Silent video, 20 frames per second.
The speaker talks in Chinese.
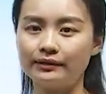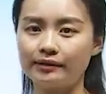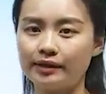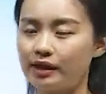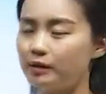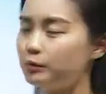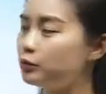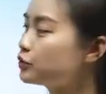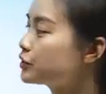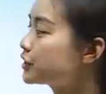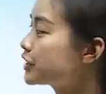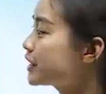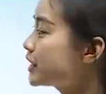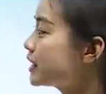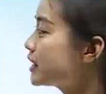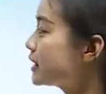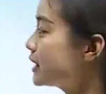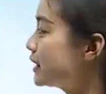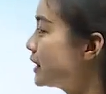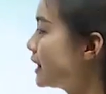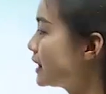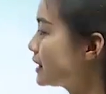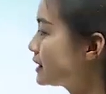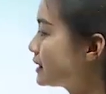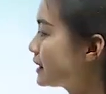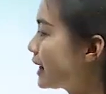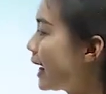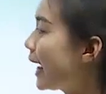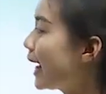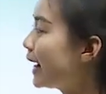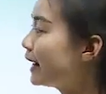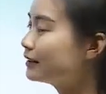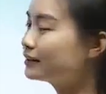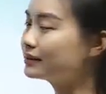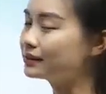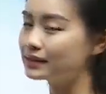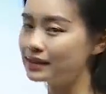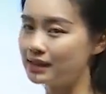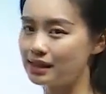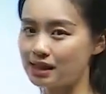题目是《
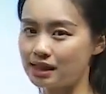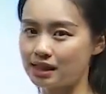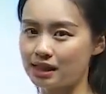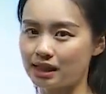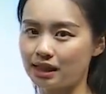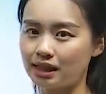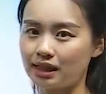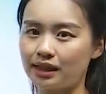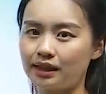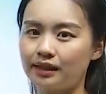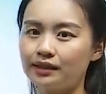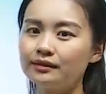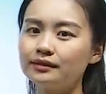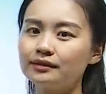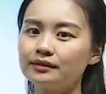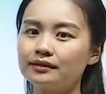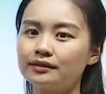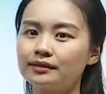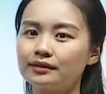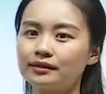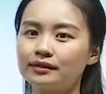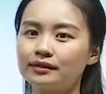山行》